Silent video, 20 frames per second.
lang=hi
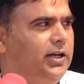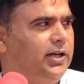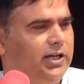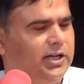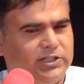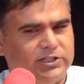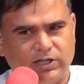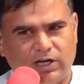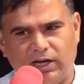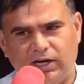
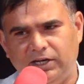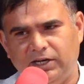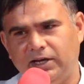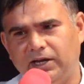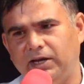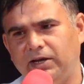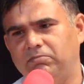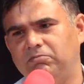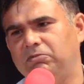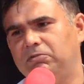दिल्ली जा
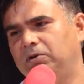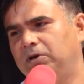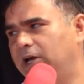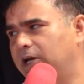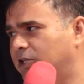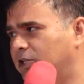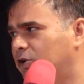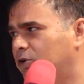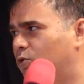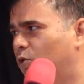लिए
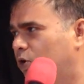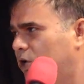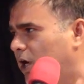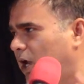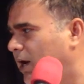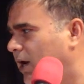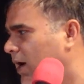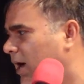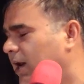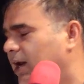एक दिन
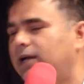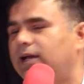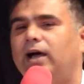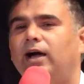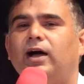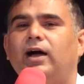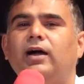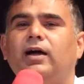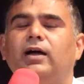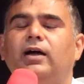कोटा लगा
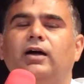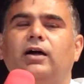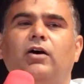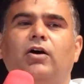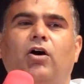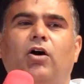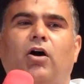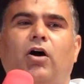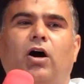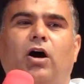लिया
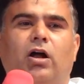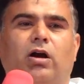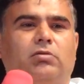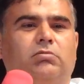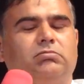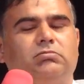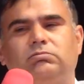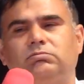और